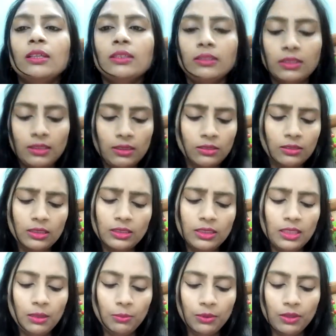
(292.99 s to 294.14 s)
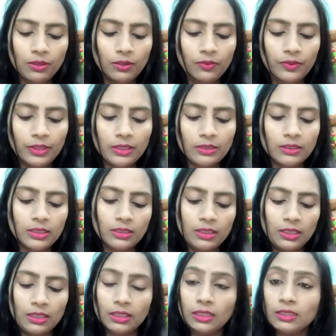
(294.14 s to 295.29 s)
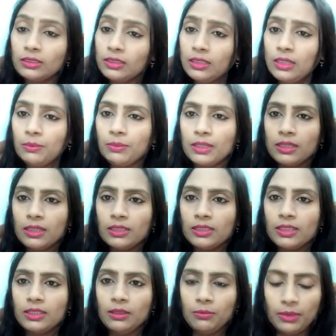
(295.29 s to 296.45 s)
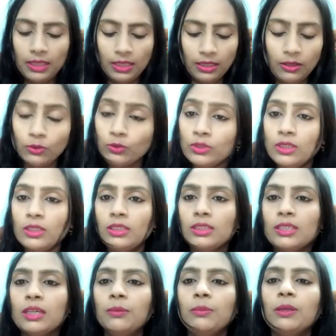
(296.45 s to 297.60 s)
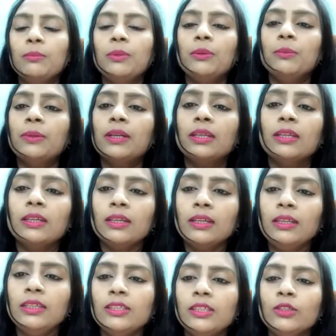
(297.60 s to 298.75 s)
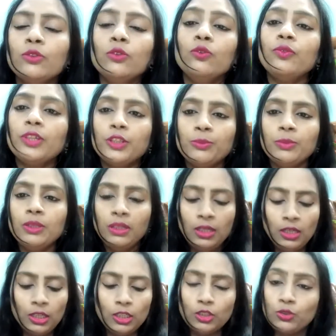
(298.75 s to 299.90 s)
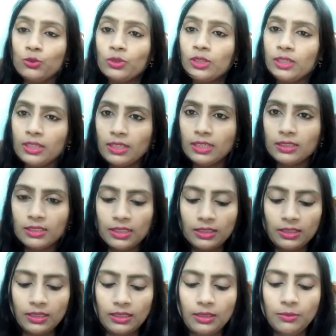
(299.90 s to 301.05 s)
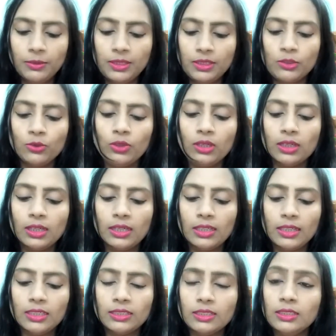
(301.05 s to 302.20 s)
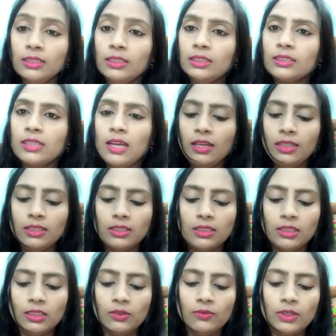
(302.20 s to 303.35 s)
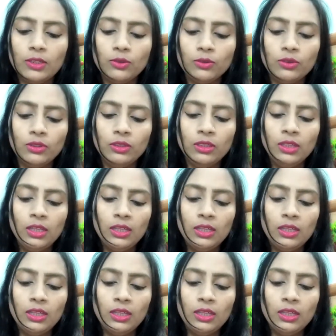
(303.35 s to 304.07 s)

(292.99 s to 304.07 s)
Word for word: इस जैसे आपका फेस जिस तरह से आप रखना चाहते हैं बनाकर उस तरह से आप डब्बे में भर के रख लीजिए इसको फ्रिज में स्टोर करके रख सकते हैं बस इसको लगाना कैसे ये सारी स्किन वालों के